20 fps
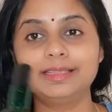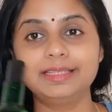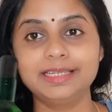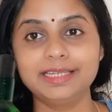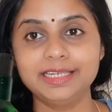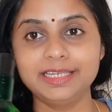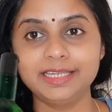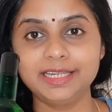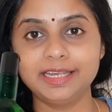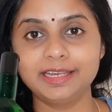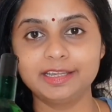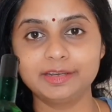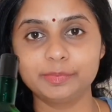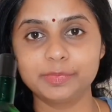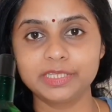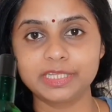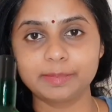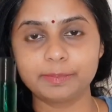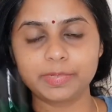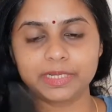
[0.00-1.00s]
దీన్ని హెయిర్
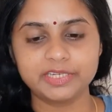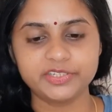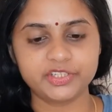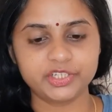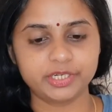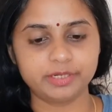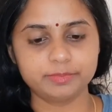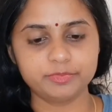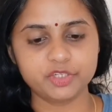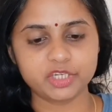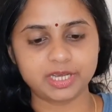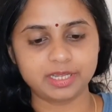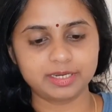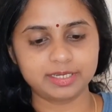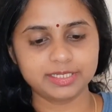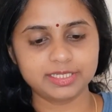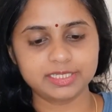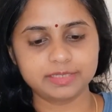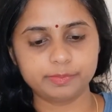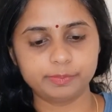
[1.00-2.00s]
మీద అప్లై చేయడం
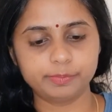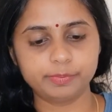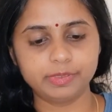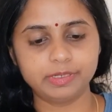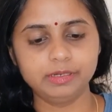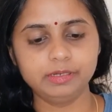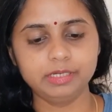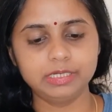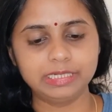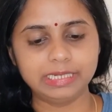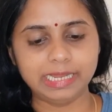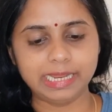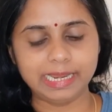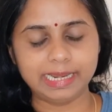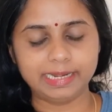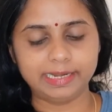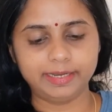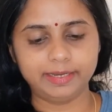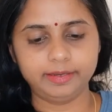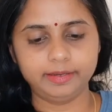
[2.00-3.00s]
చాలా సింపుల్
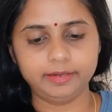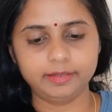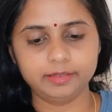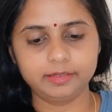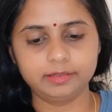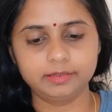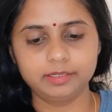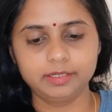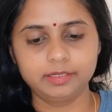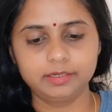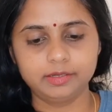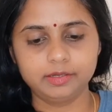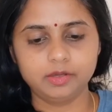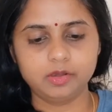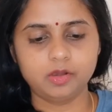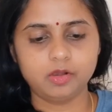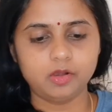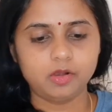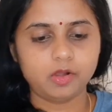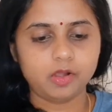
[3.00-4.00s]
అండ్
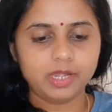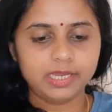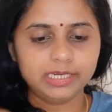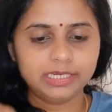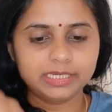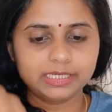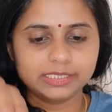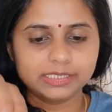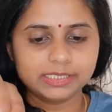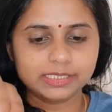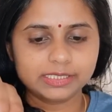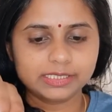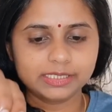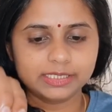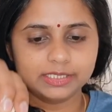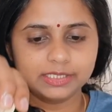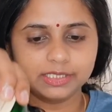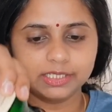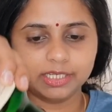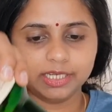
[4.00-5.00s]
ఆయిల్
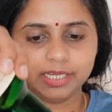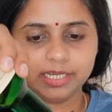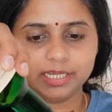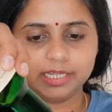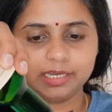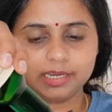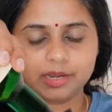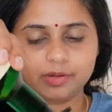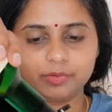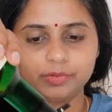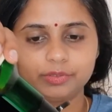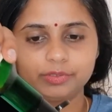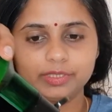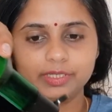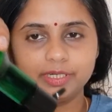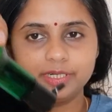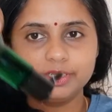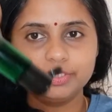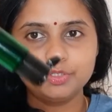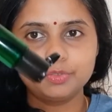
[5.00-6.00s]
కన్సిస్టెన్సీ ఇలా
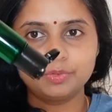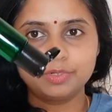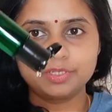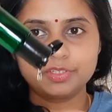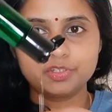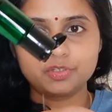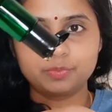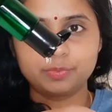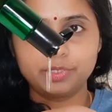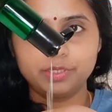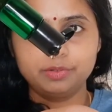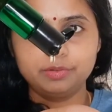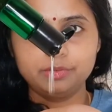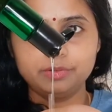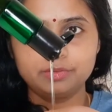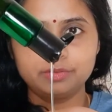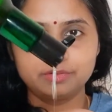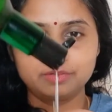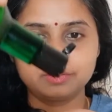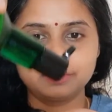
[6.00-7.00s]
ఉంటుందండి చూడొచ్చు మీరు
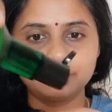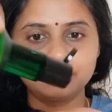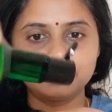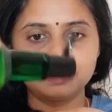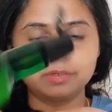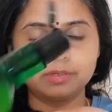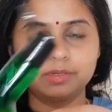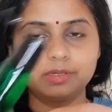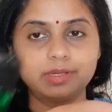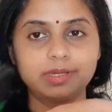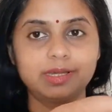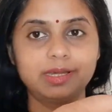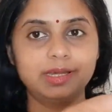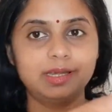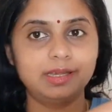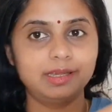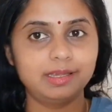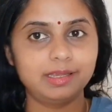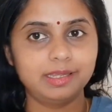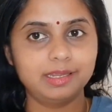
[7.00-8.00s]

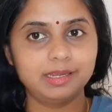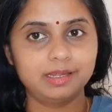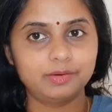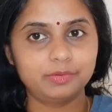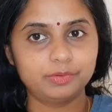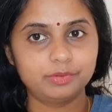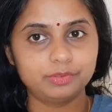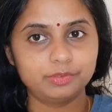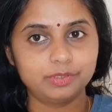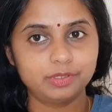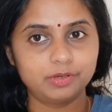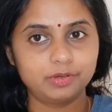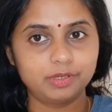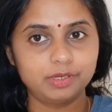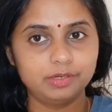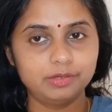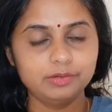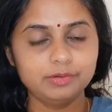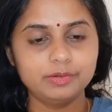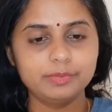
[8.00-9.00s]
ఇలా ఉంటుంది
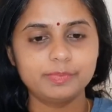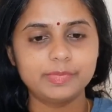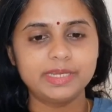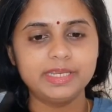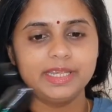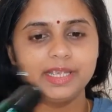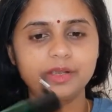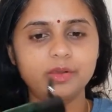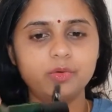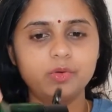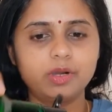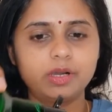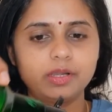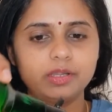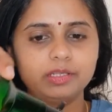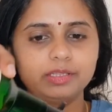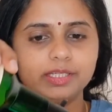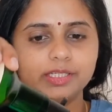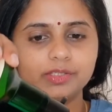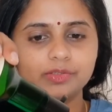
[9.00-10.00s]
ఆయిల్ మరి ఎక్కువ
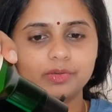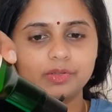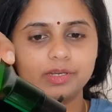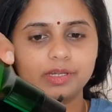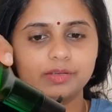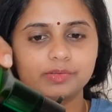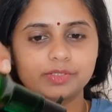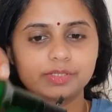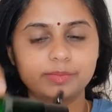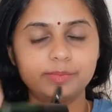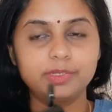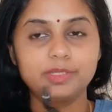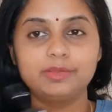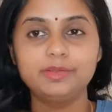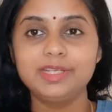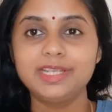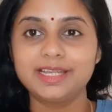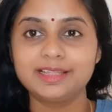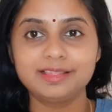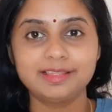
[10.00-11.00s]
ఆయిల్ తీసుకునే అవసరం
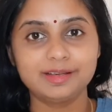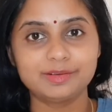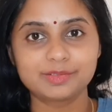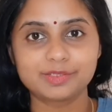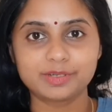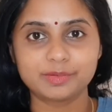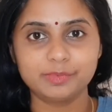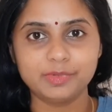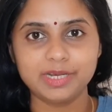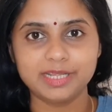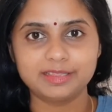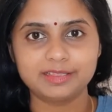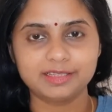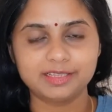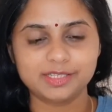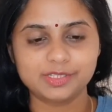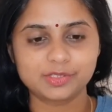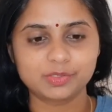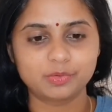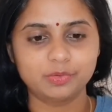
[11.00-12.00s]
లేదు ఎంత అవసరమో అంత
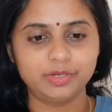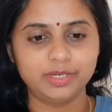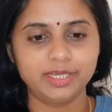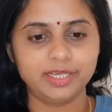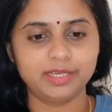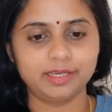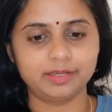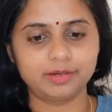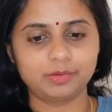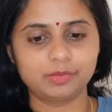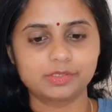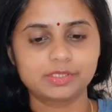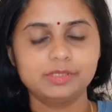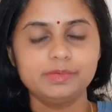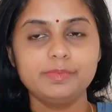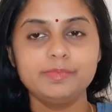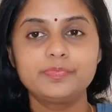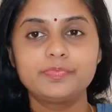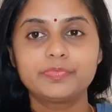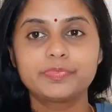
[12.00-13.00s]
తీసుకోండి హెయిర్ కోసం